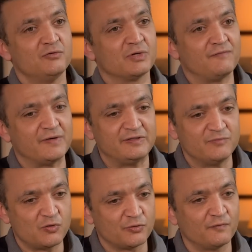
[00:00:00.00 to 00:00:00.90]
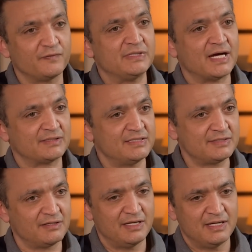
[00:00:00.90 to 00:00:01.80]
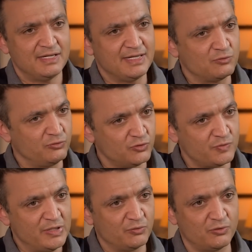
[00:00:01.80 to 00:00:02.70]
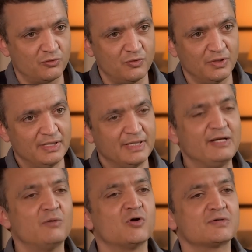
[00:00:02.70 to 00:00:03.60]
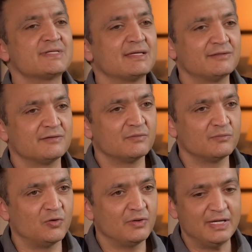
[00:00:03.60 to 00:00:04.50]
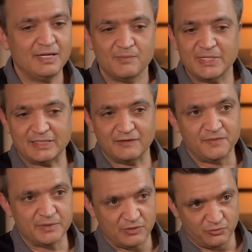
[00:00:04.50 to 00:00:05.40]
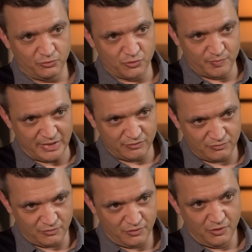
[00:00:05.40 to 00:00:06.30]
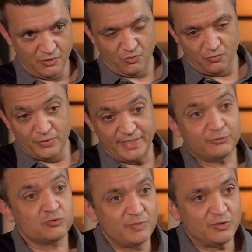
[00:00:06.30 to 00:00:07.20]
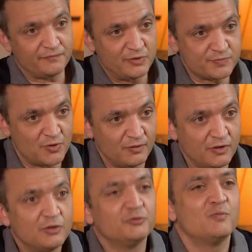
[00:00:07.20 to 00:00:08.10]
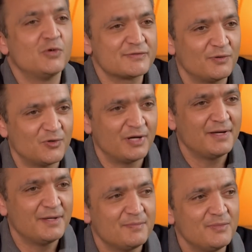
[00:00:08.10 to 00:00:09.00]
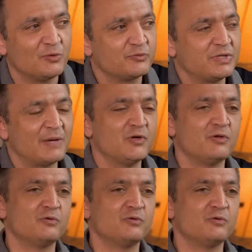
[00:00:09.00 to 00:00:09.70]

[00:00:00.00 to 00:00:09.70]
Donc effectivement, quand on fait 10 artistes, il coûte 12 millions d'euros, il en manque 7. Bon. Mais il y a des films qui coûtent 12 millions où il y a 12 millions de financement, de moins en moins. Mais en tout cas, pendant